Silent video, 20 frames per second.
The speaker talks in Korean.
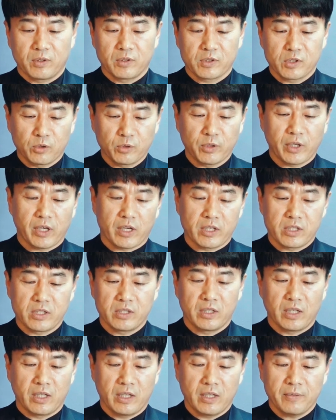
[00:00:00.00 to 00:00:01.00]
서울에
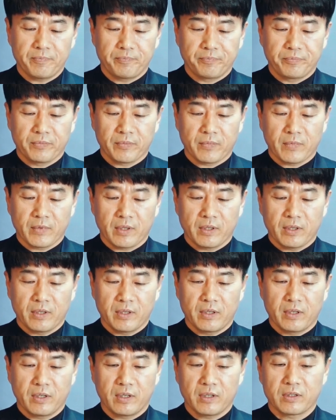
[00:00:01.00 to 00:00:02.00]
계신데
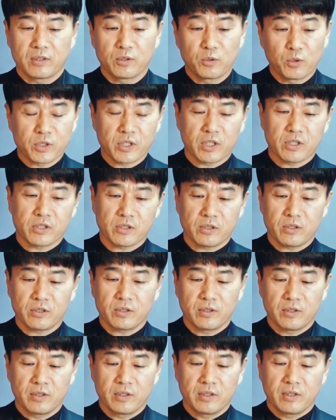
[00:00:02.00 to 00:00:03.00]

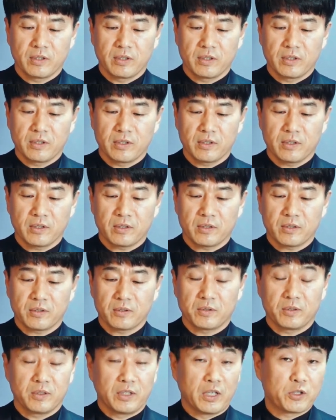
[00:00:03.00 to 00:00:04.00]
그곳에서
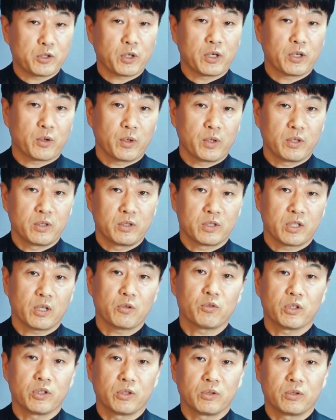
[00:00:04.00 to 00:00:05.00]
또 예슈아의 교회를
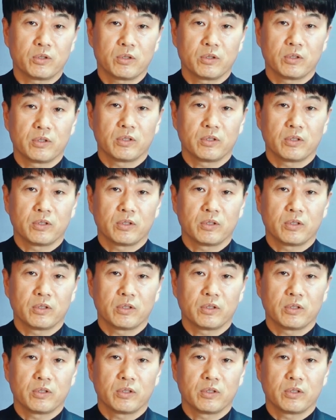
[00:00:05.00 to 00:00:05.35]
세우기로